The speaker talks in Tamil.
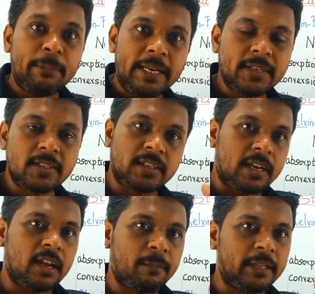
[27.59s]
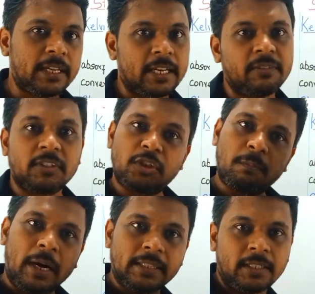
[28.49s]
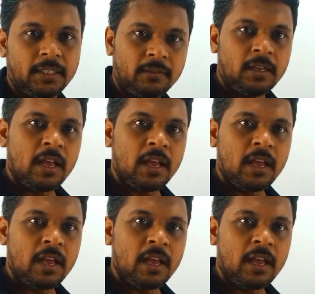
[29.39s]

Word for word: லிமிட்டேஷன்ஸ் என்ன அப்படிங்கிறத ஃபஸ்ட்டு பார்த்துட்டு